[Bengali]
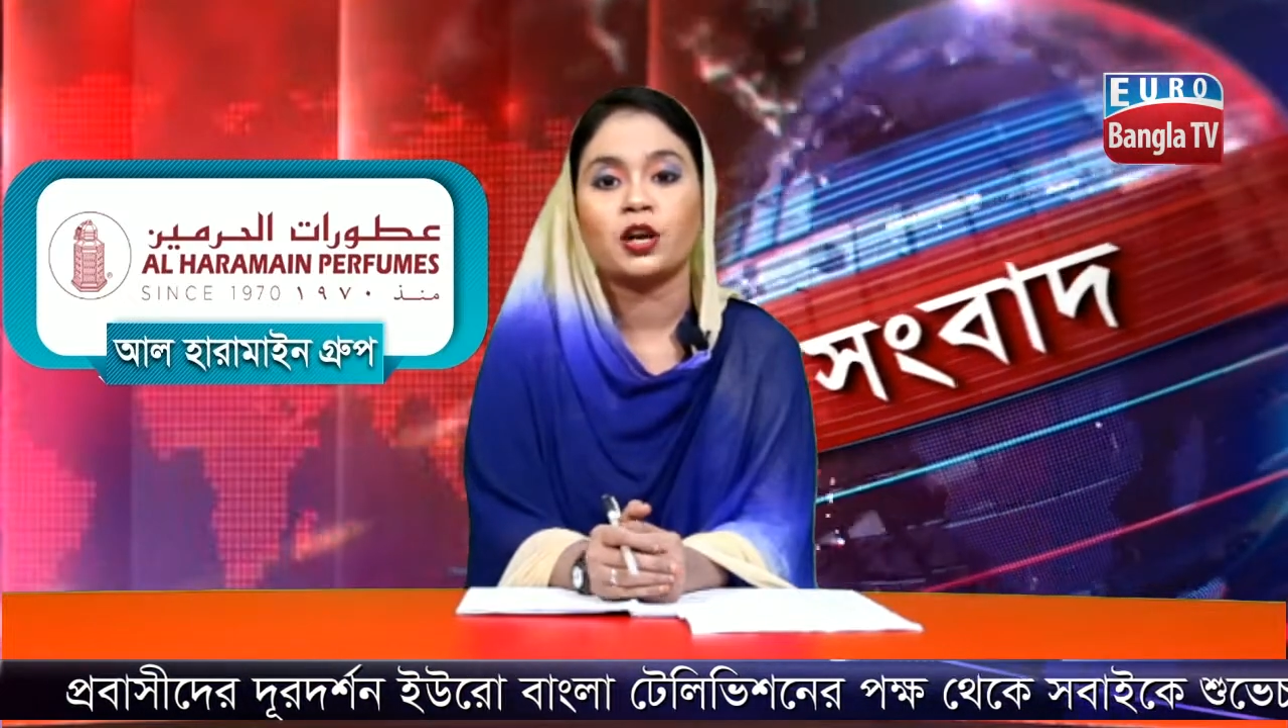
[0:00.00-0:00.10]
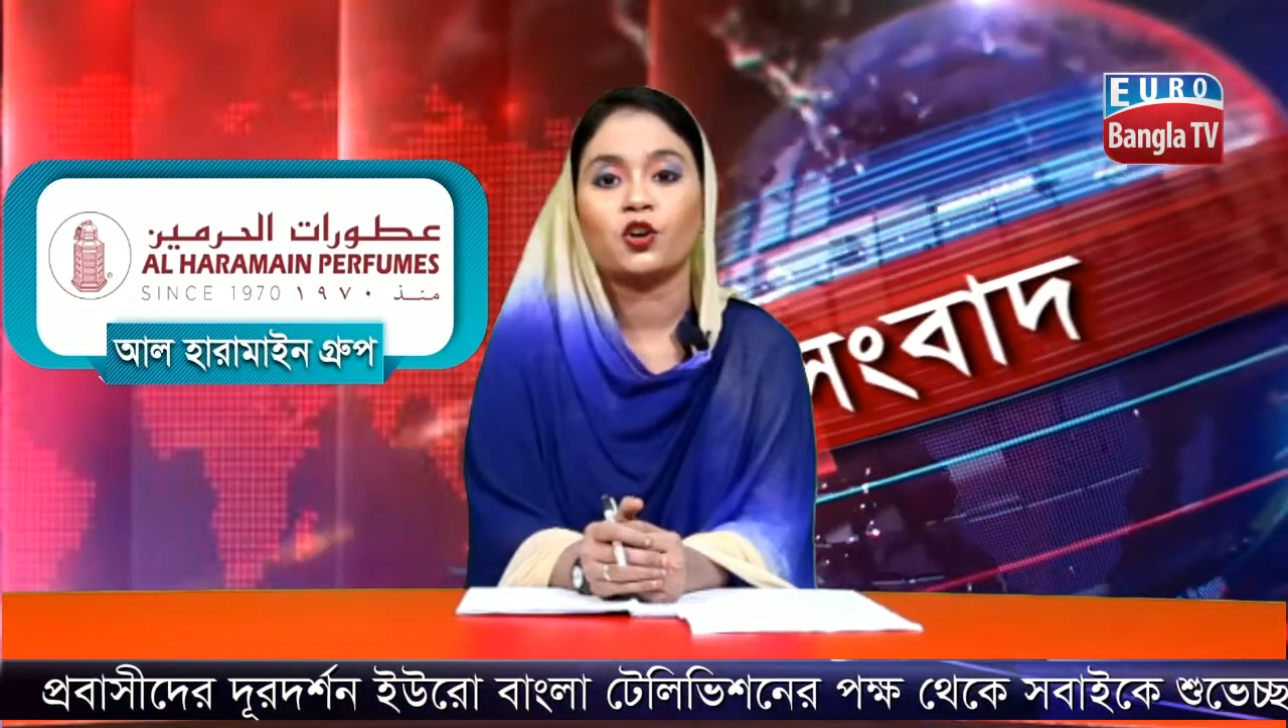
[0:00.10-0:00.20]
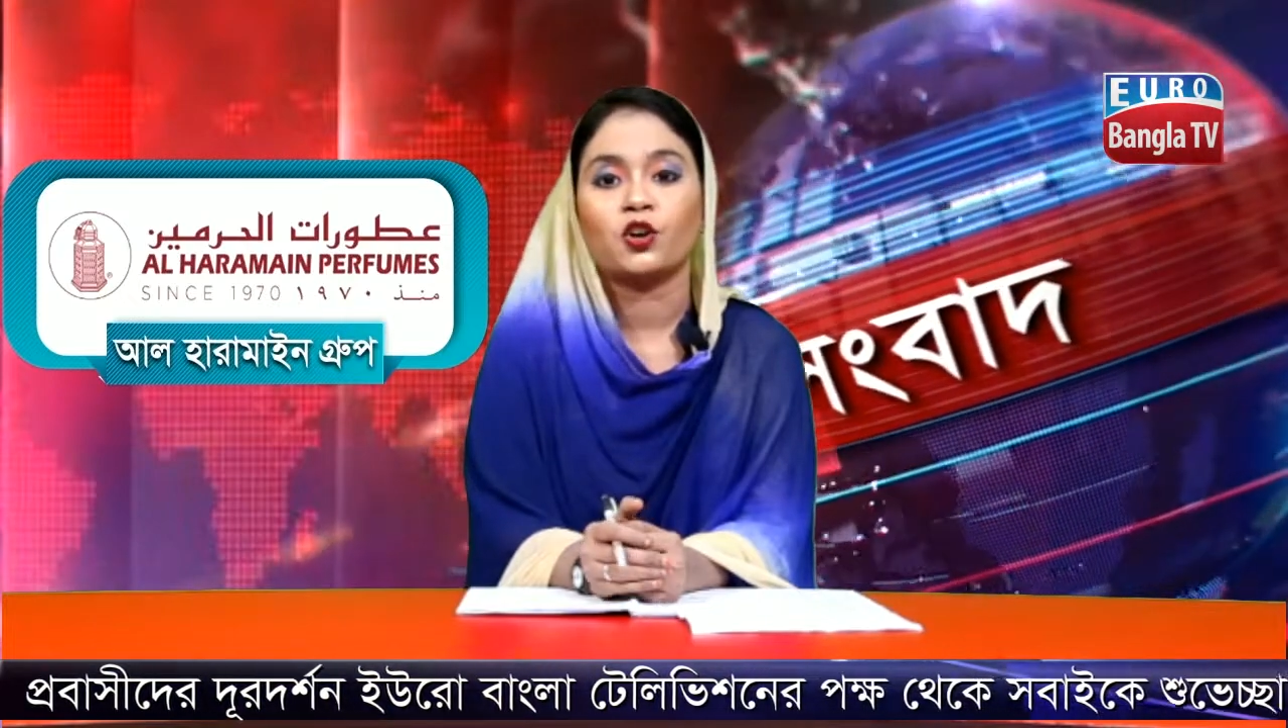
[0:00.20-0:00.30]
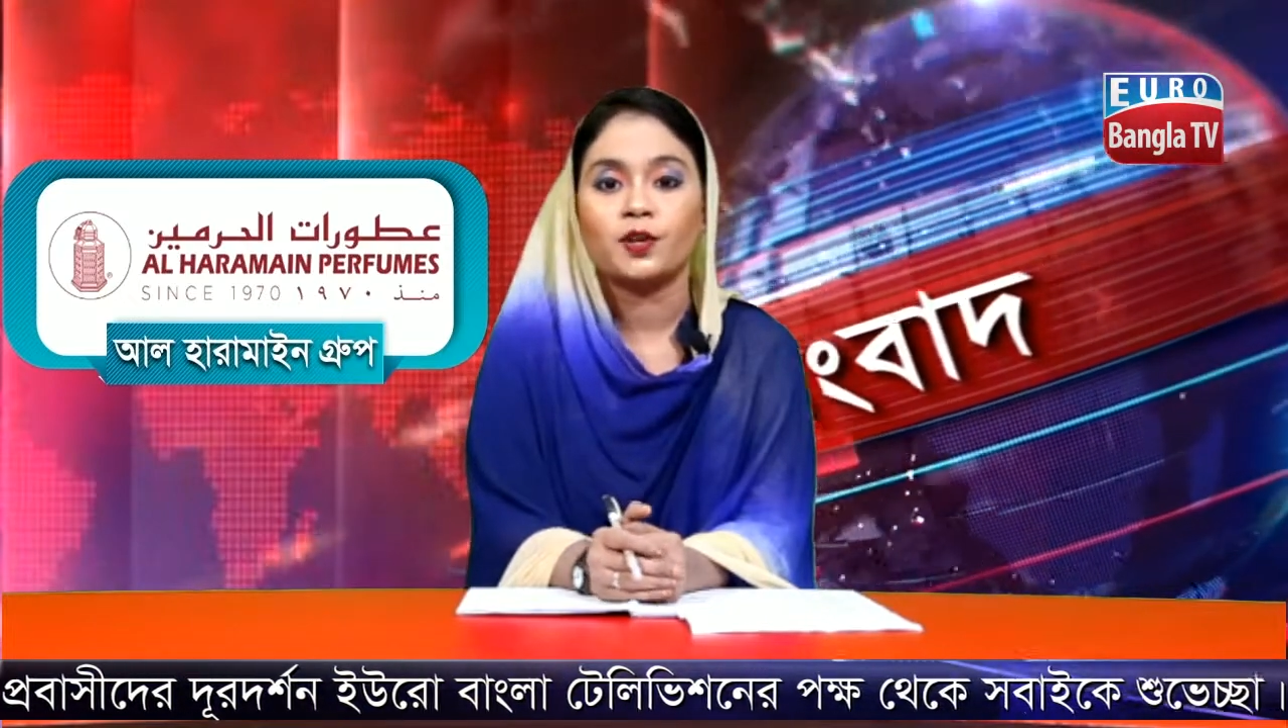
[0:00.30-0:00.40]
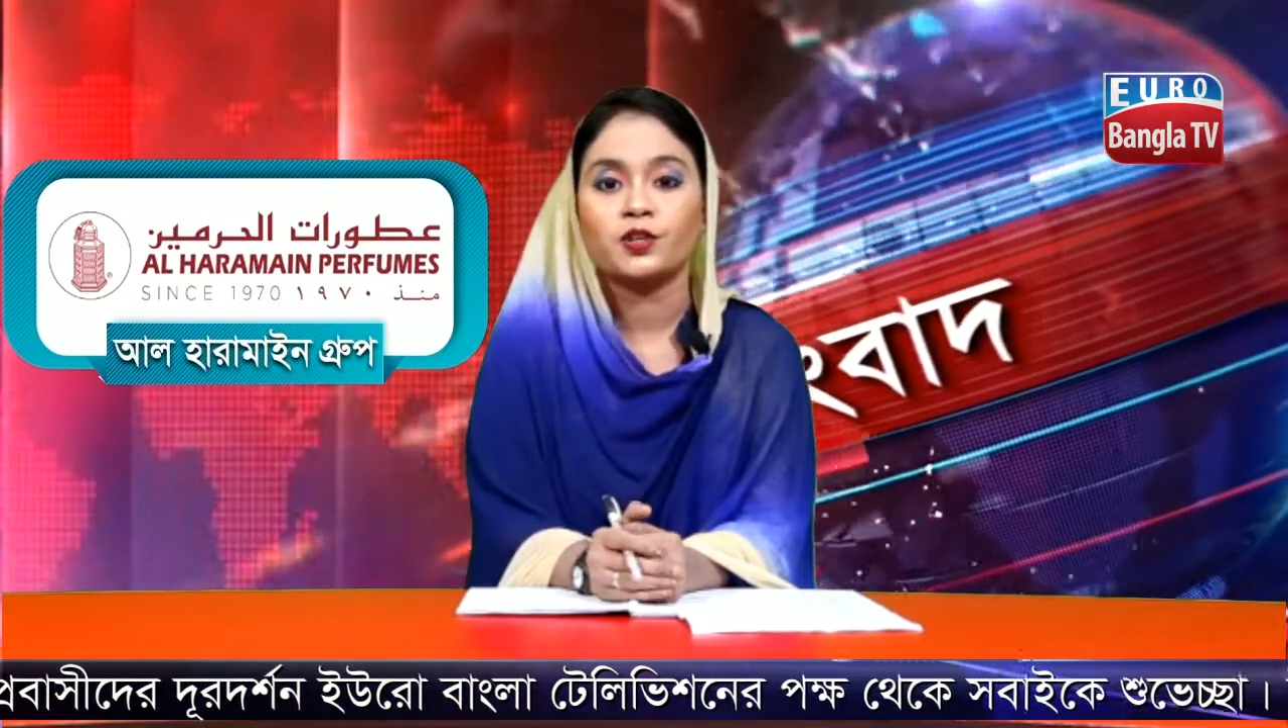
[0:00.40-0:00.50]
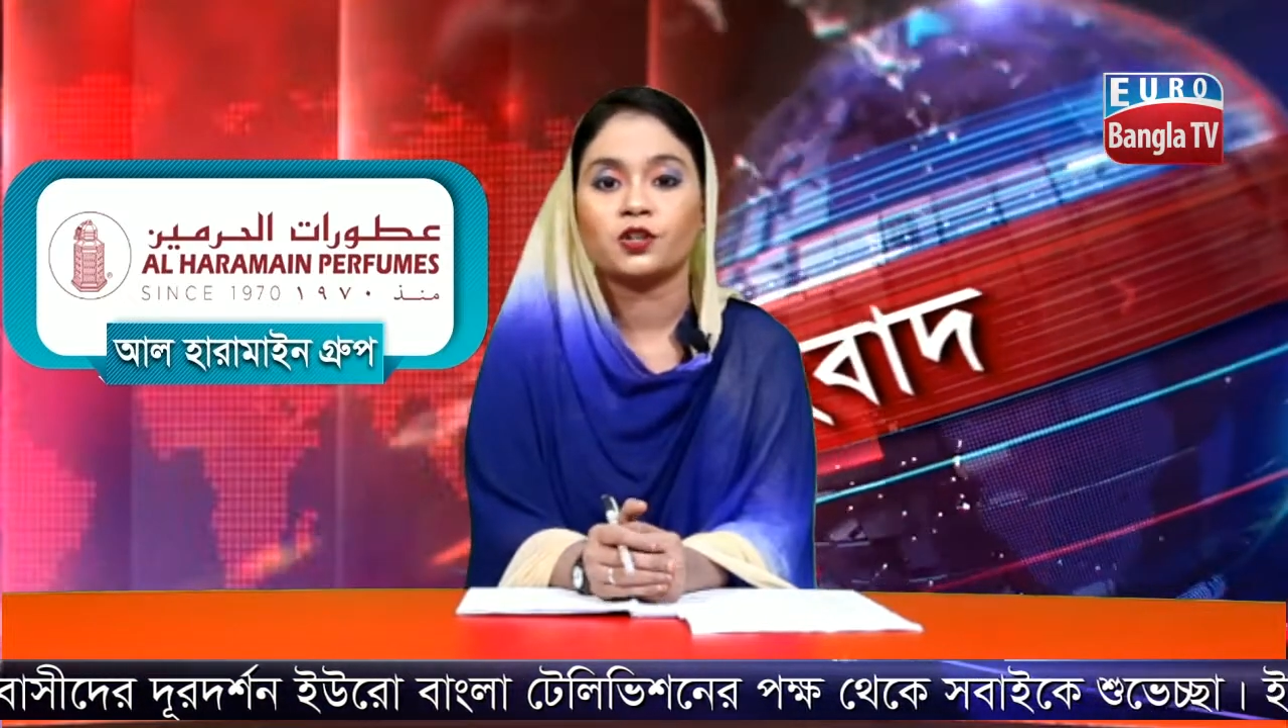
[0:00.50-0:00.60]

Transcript: অভিযোগ